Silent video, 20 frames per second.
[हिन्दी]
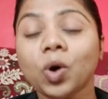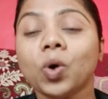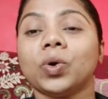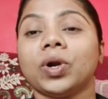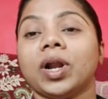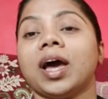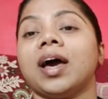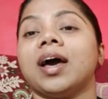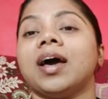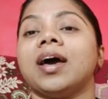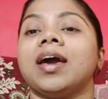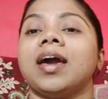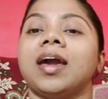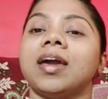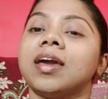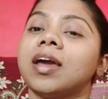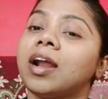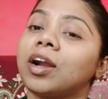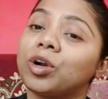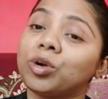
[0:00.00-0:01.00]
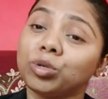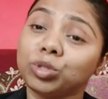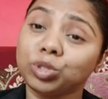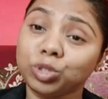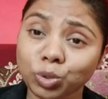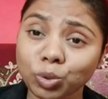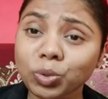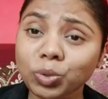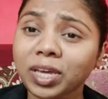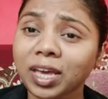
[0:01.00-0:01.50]
हो रहा है हेयर
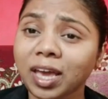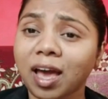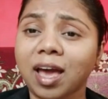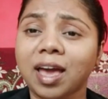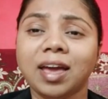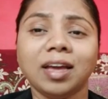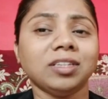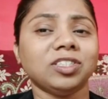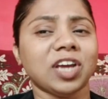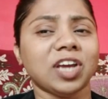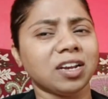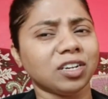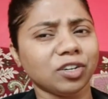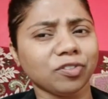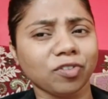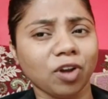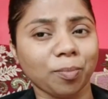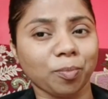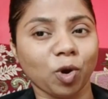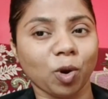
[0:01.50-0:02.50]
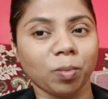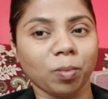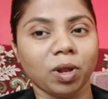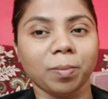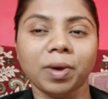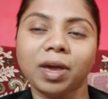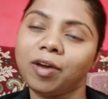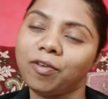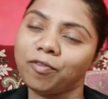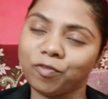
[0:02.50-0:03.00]
ग्रोथ रुक गया है जेंडर का
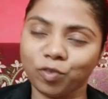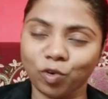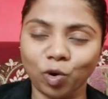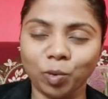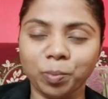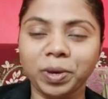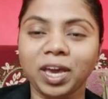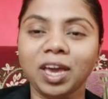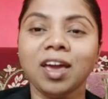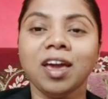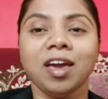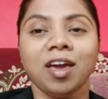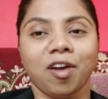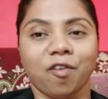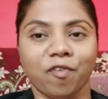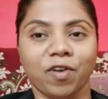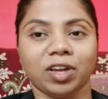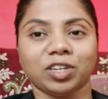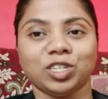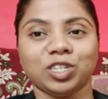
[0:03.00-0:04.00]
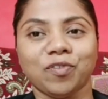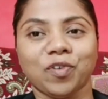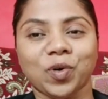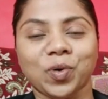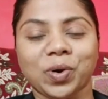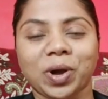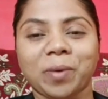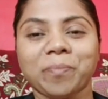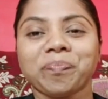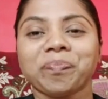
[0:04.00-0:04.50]
प्रॉब्लम है वो भी इफेक्टिव
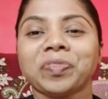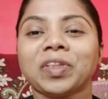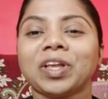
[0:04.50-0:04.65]
होगा